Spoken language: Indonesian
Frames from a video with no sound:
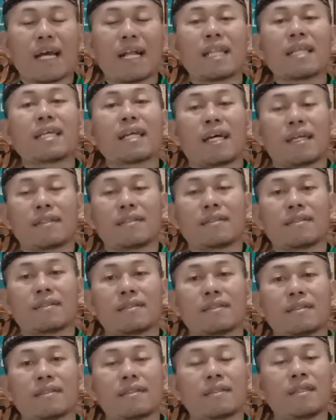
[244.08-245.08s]
kalian.
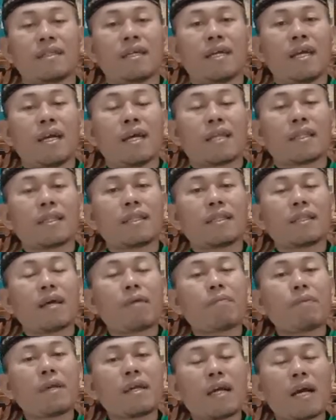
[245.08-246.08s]

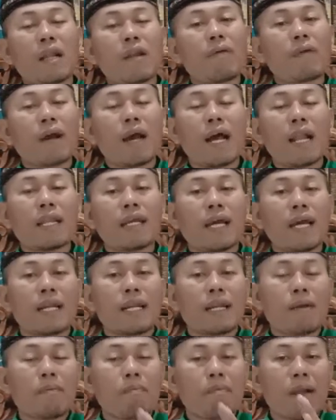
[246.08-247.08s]
Tetapi kalau
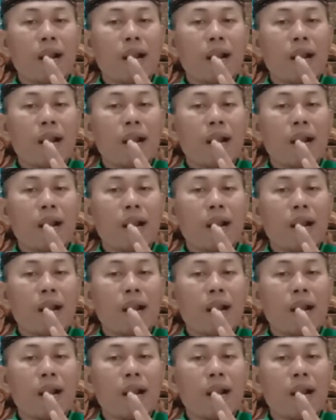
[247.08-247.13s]
kalian